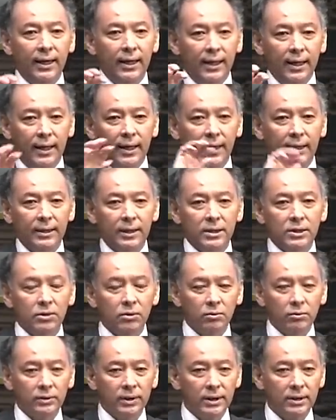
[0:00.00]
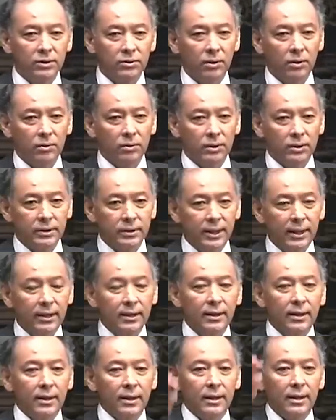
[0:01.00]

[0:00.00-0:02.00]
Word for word: えー、結論を出すということですね。